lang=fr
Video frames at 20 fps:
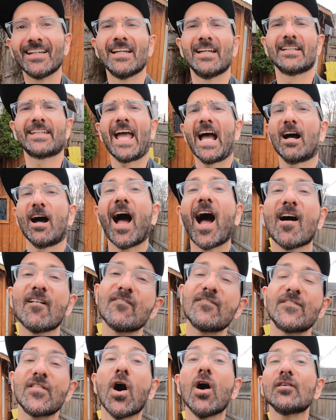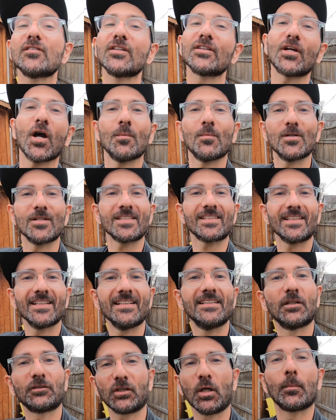car avant de commencer
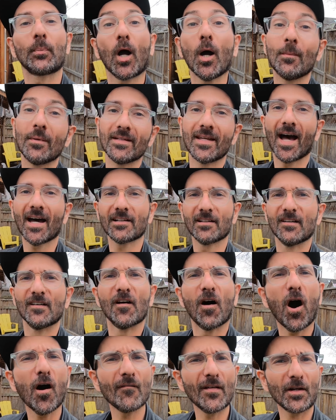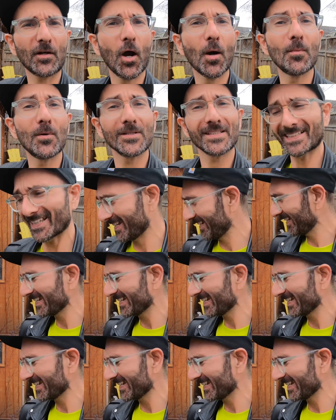notre promenade, on va commencer